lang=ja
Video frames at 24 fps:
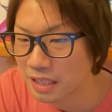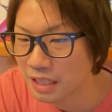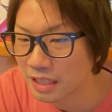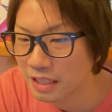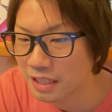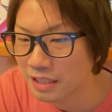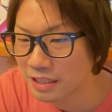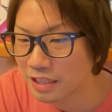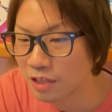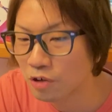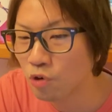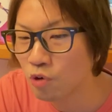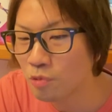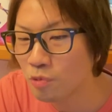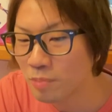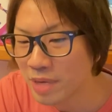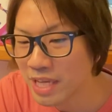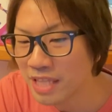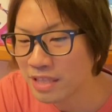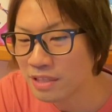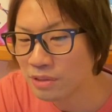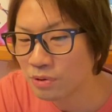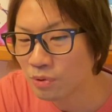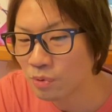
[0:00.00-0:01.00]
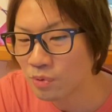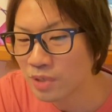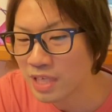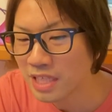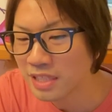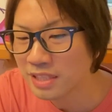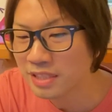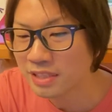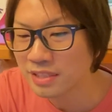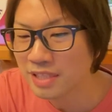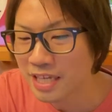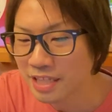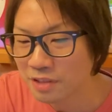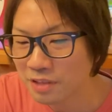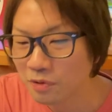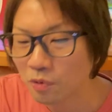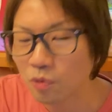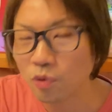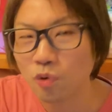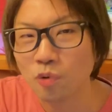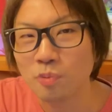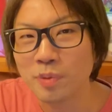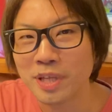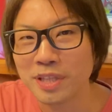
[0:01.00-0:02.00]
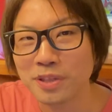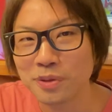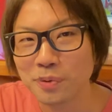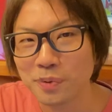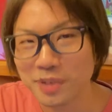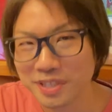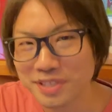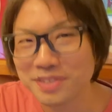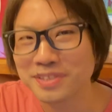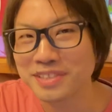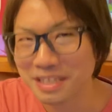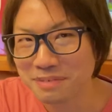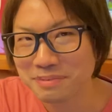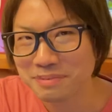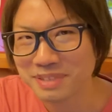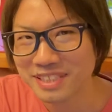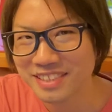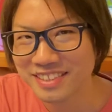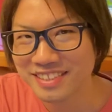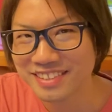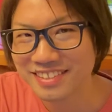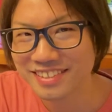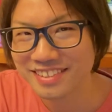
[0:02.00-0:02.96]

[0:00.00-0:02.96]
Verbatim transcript: あげたコメントレスへのコメントレスになります。